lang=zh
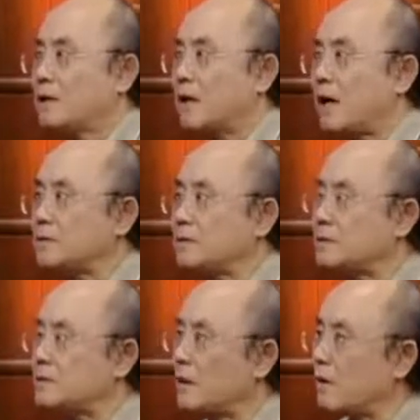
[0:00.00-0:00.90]
他
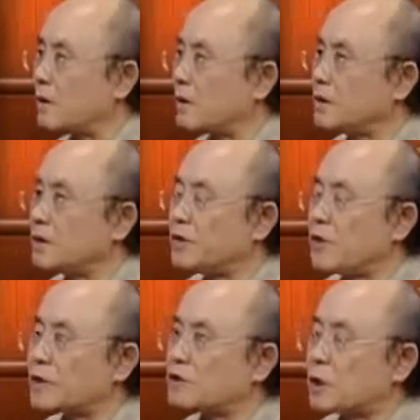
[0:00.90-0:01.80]
提到了一
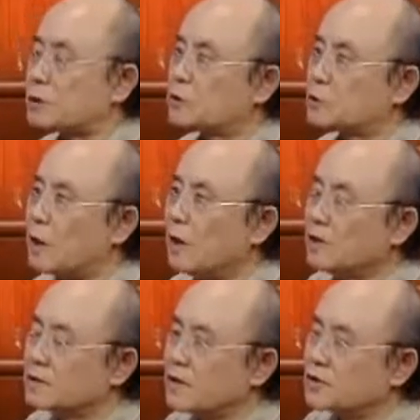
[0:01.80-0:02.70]
点，他就说
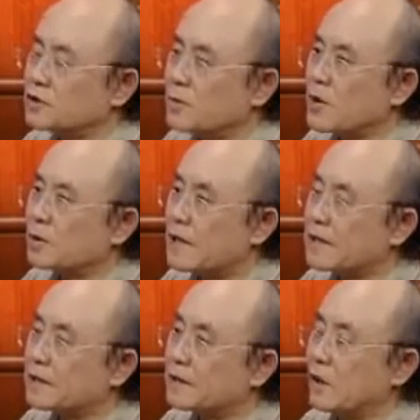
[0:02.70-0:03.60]
当时人民，
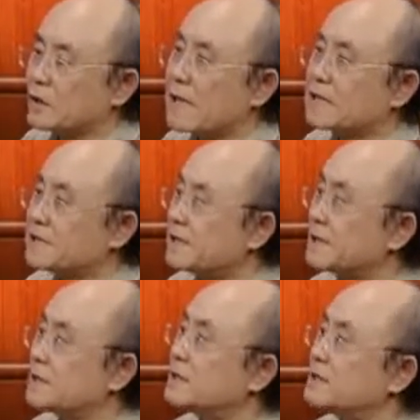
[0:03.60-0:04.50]
他一个老大
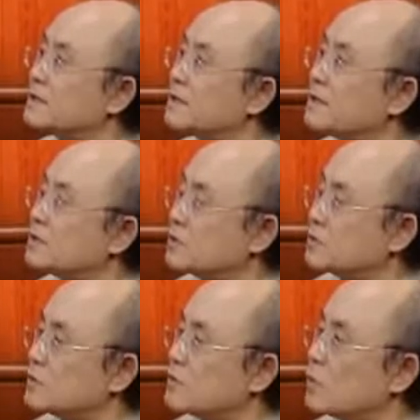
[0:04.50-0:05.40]
姐，他认识
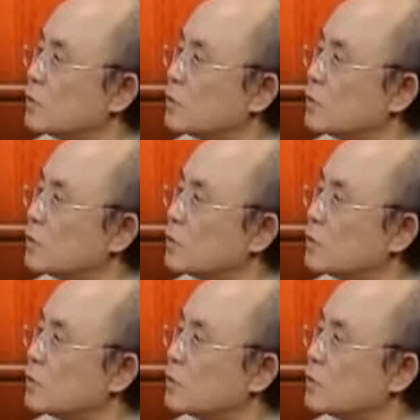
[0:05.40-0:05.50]
是。